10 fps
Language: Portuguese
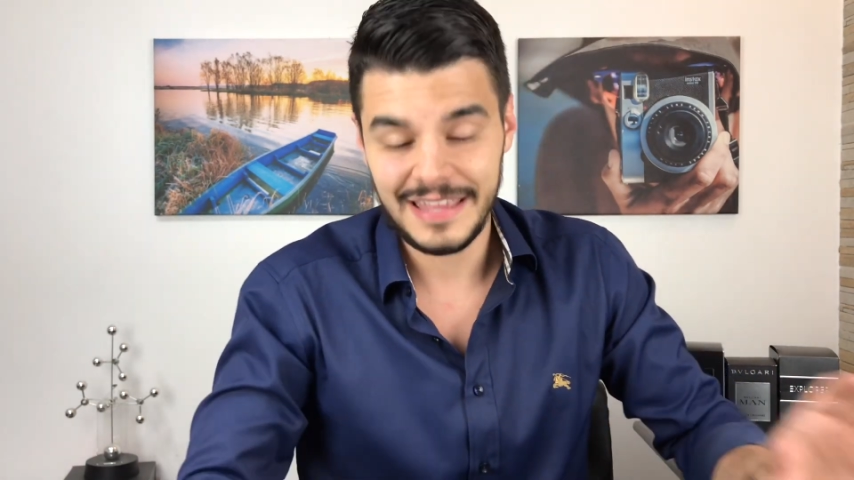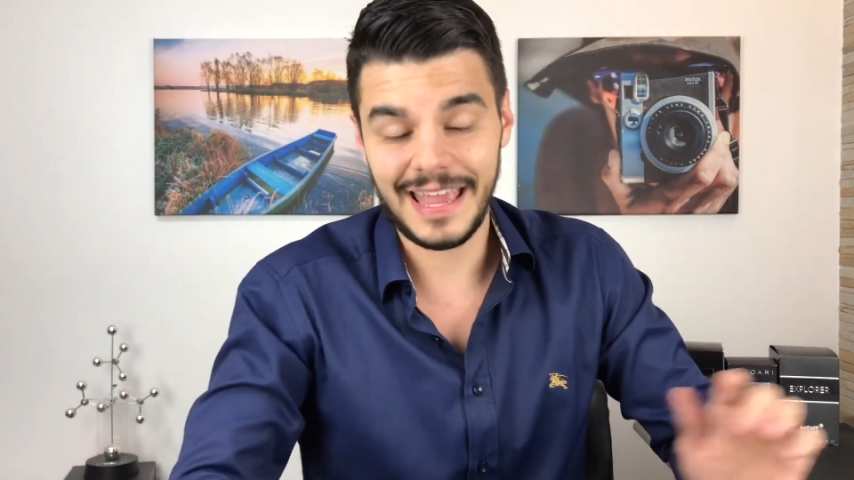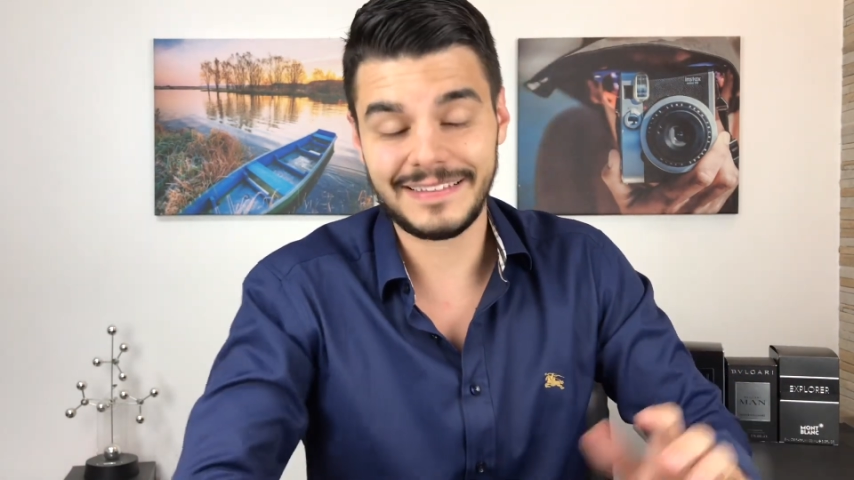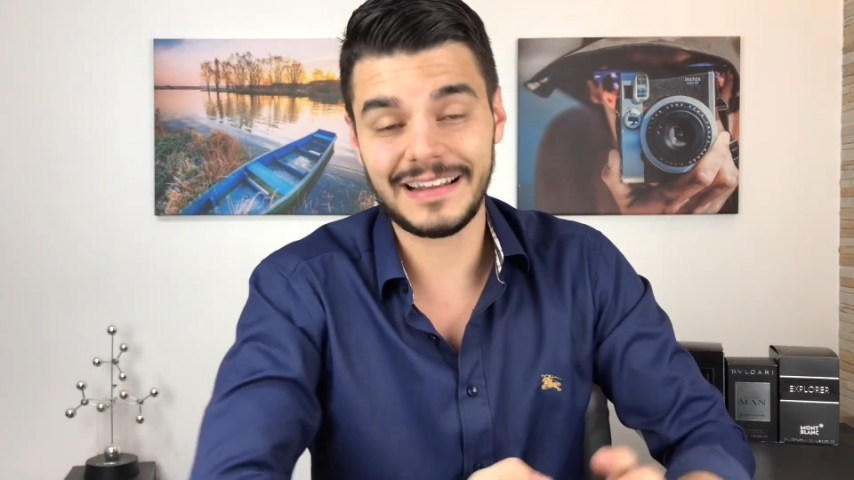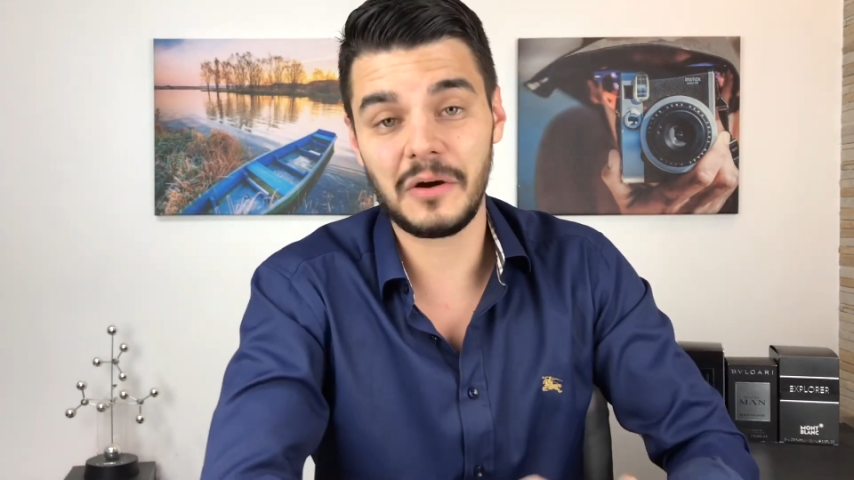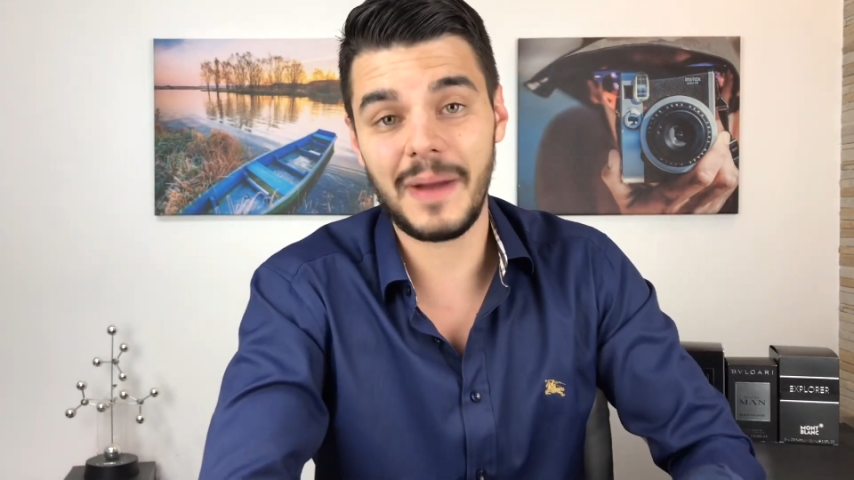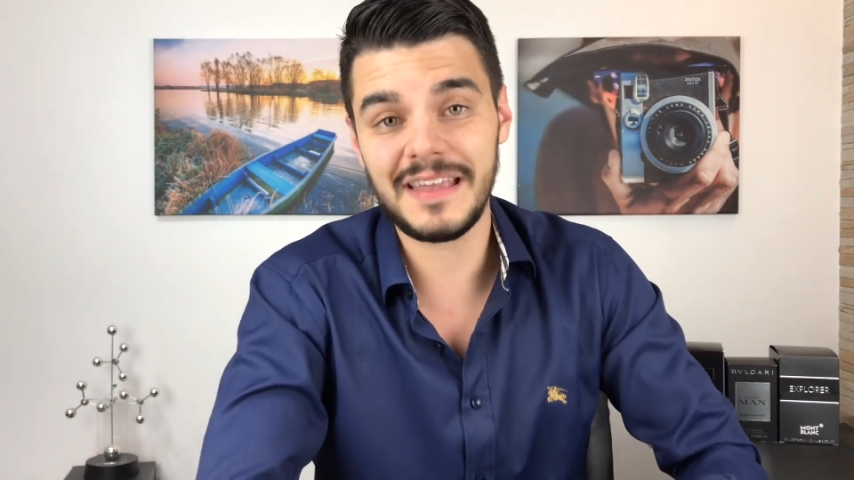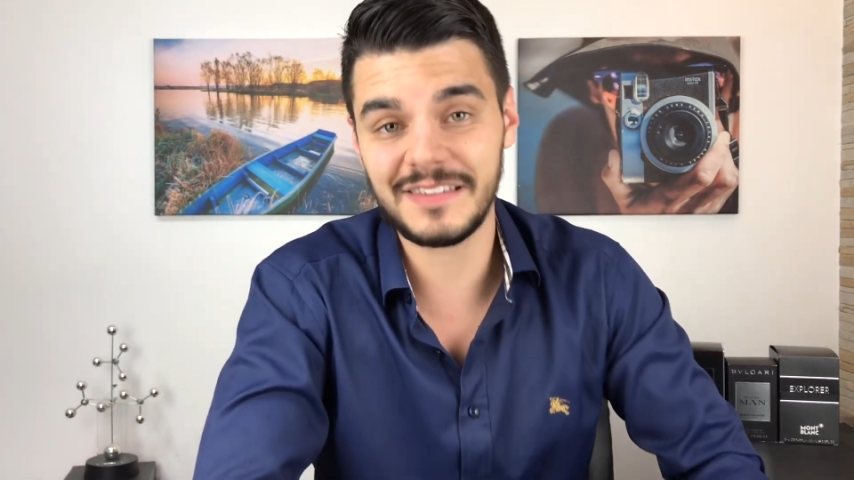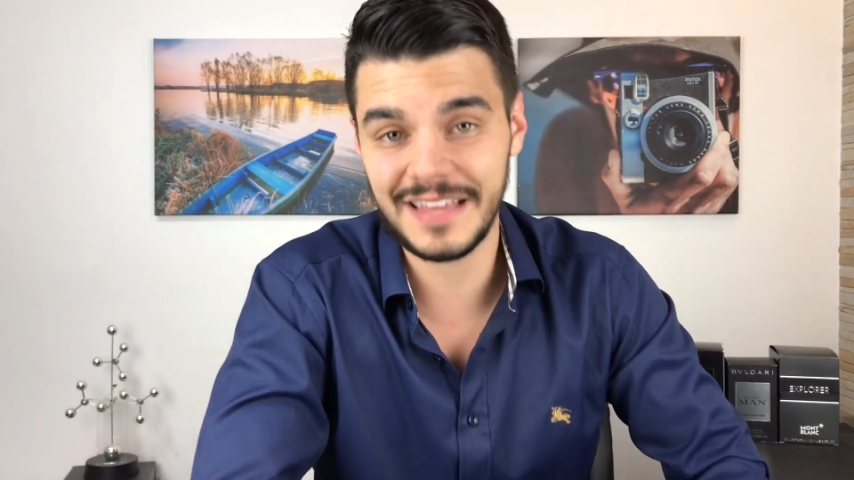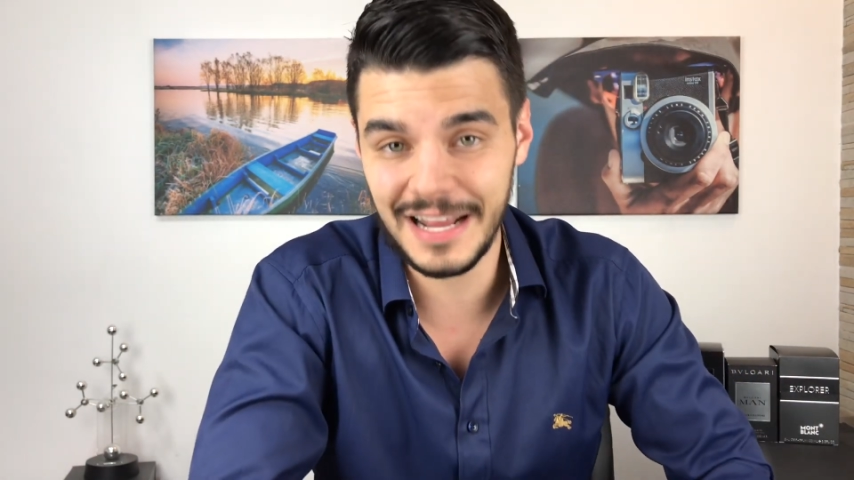que ainda não é
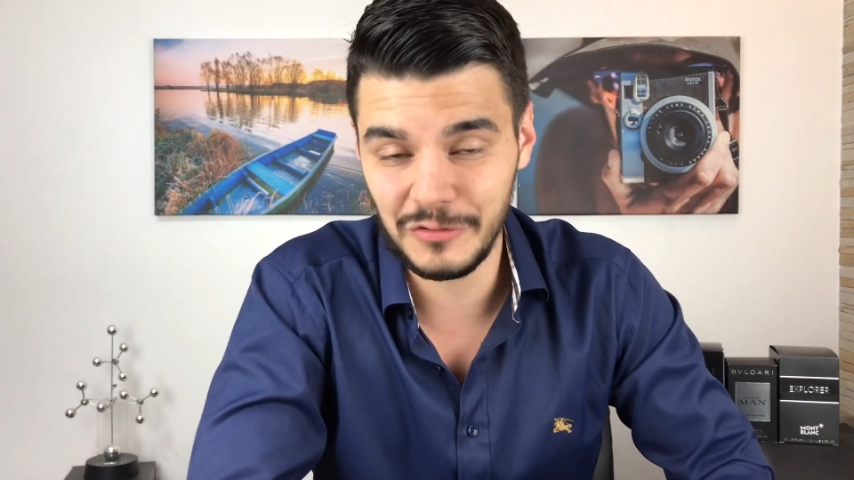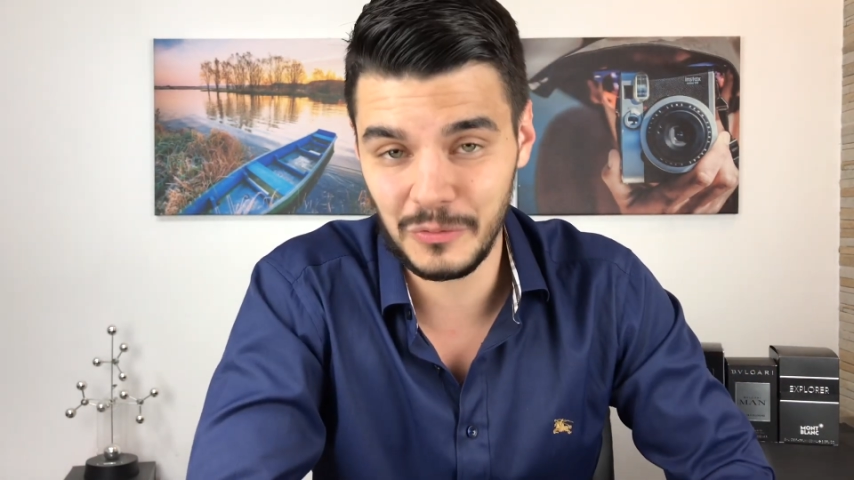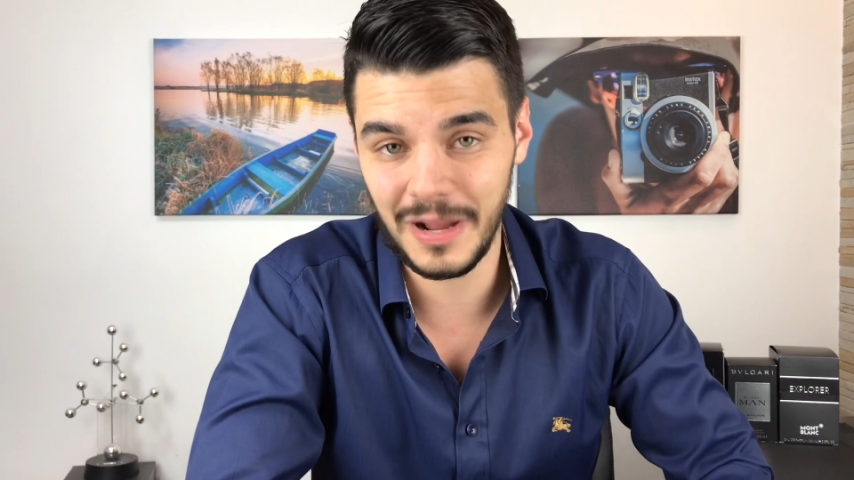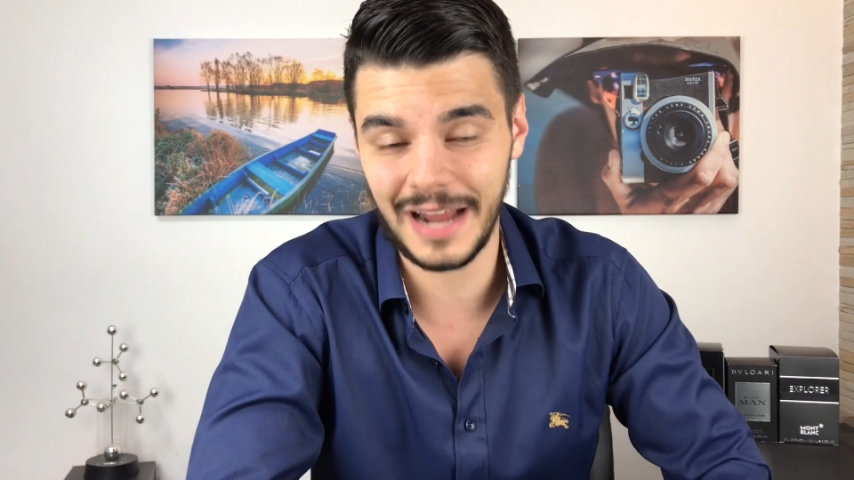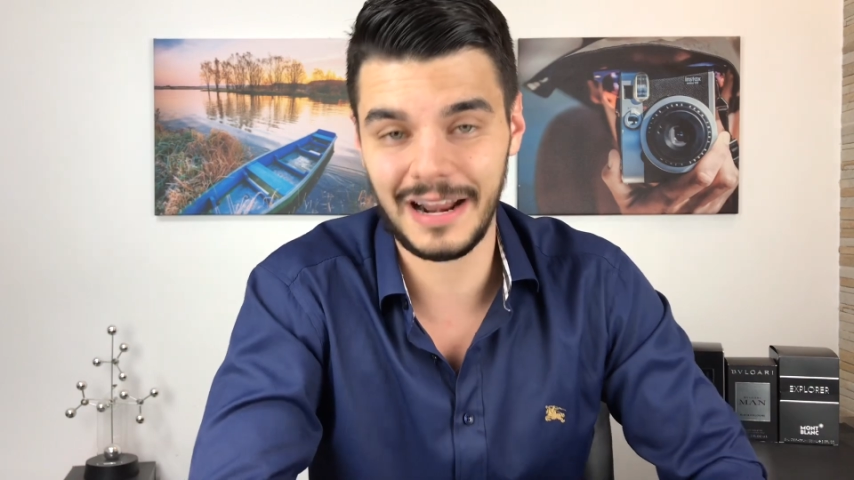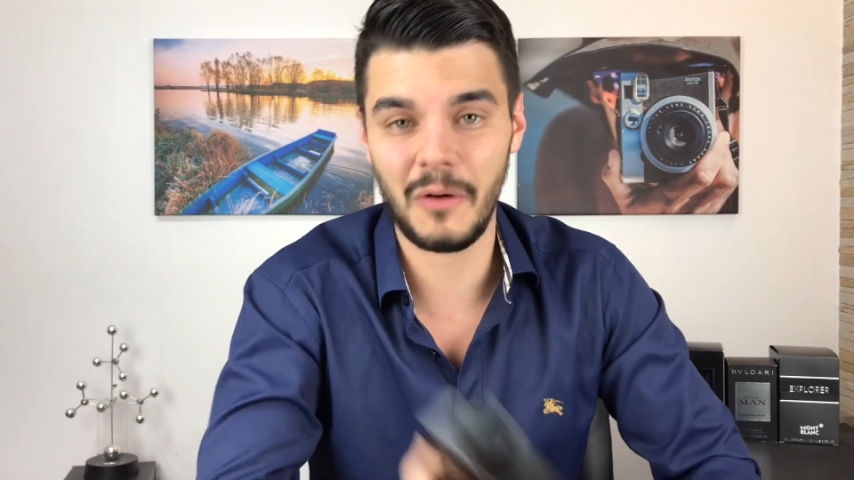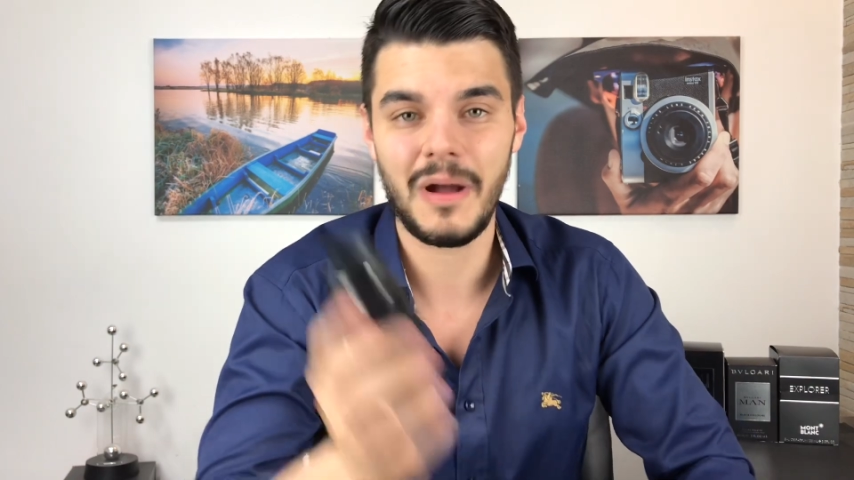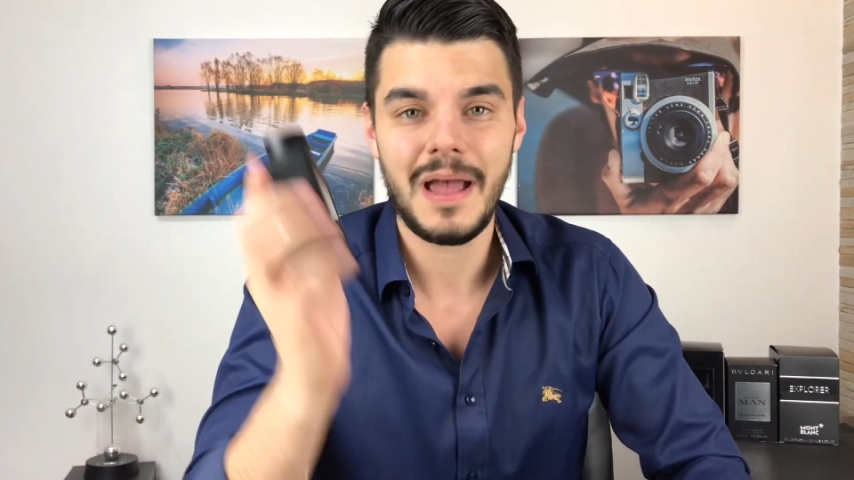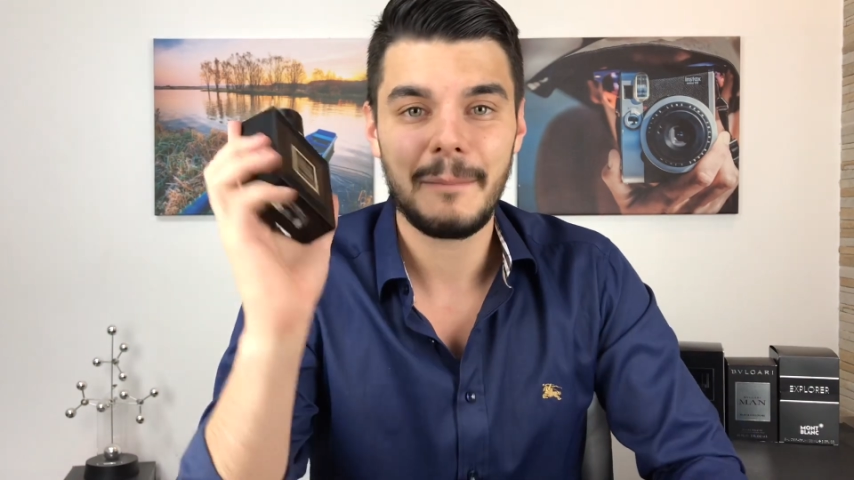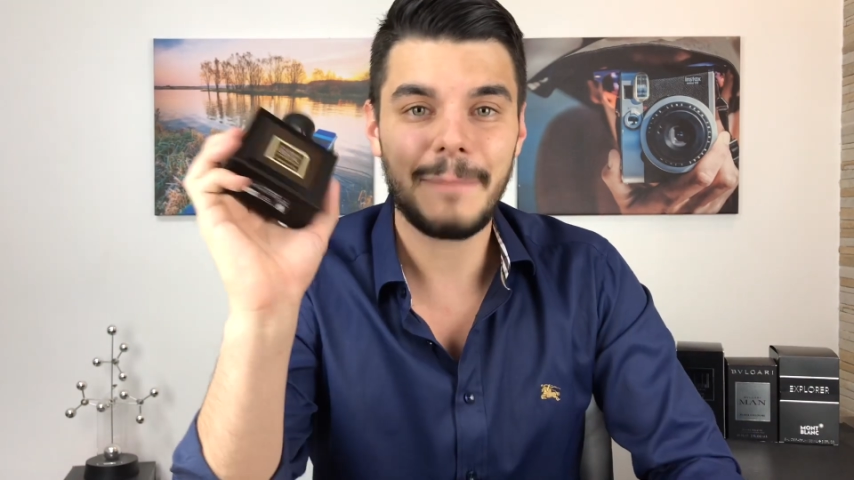inscrito no canal,